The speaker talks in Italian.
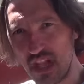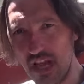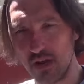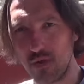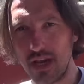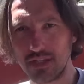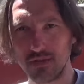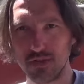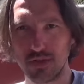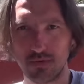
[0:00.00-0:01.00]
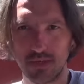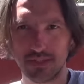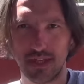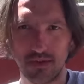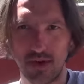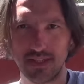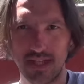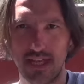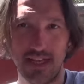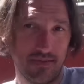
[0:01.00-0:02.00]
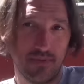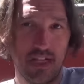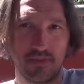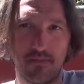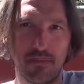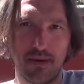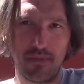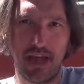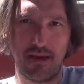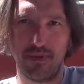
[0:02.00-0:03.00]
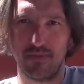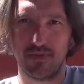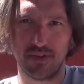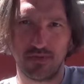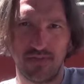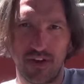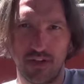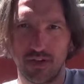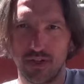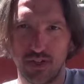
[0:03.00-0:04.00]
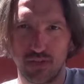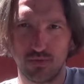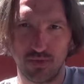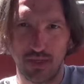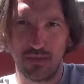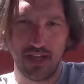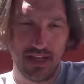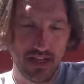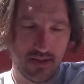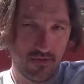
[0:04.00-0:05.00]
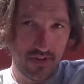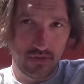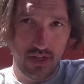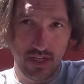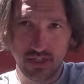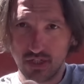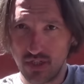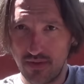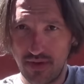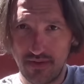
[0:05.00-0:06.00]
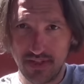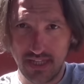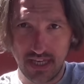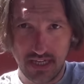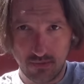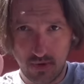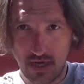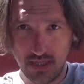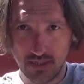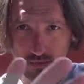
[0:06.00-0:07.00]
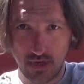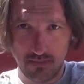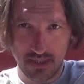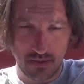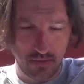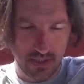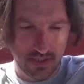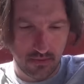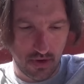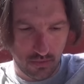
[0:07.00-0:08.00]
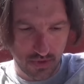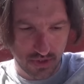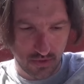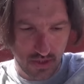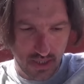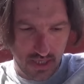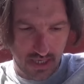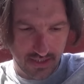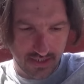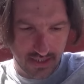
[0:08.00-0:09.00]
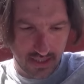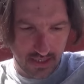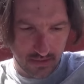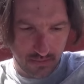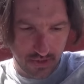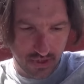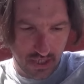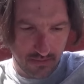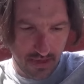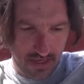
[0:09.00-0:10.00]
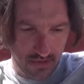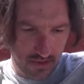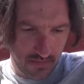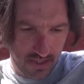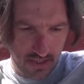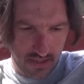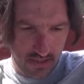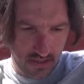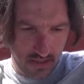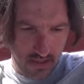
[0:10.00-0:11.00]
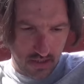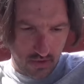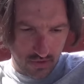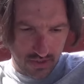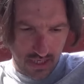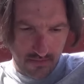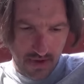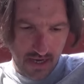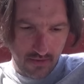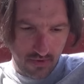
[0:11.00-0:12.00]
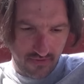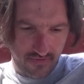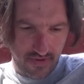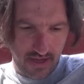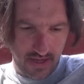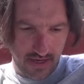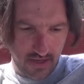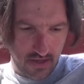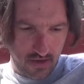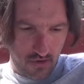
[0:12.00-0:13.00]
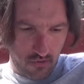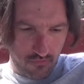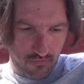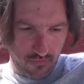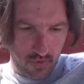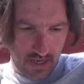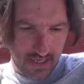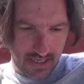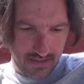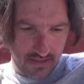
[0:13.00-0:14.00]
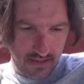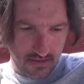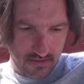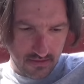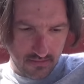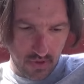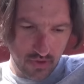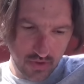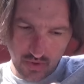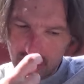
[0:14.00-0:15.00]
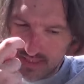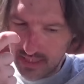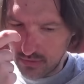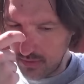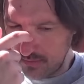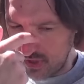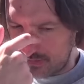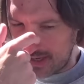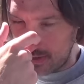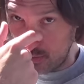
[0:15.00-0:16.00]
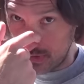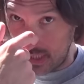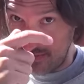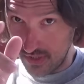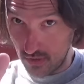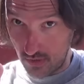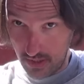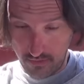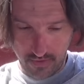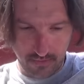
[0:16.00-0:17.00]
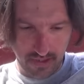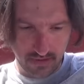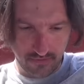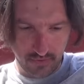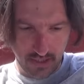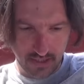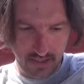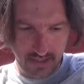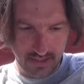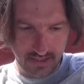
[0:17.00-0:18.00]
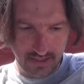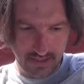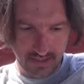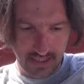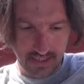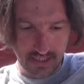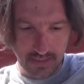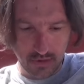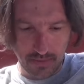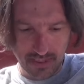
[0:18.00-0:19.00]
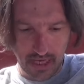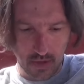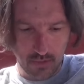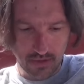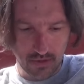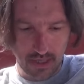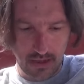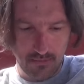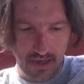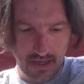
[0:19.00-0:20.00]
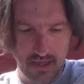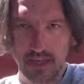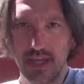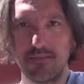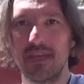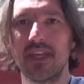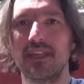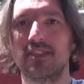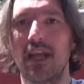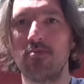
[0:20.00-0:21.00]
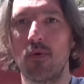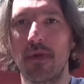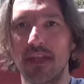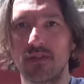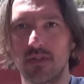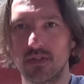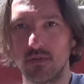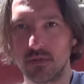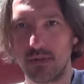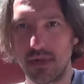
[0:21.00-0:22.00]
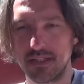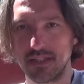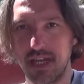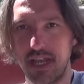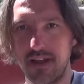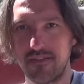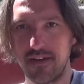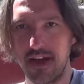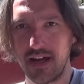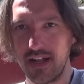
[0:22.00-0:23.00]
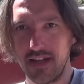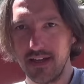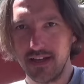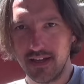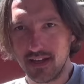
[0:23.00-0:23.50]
anche lei sotto i 50 euro, eh, tra l'altro impermeabile, poi ci puoi fare la doccia indistruttibile. Ho fatto la recensione, vai a vederla, quella lì sicuramente può essere un acquisto azzeccato. Poi c'è Alberto che mi chiede, ho tra le mani un affare, ho un Full HD, però sono tentato di, cioè parli di un televisore ovviamente, Full HD sei tentato di passare al 4K e mi chiedi se è il momento, assolutamente, se hai l'affare,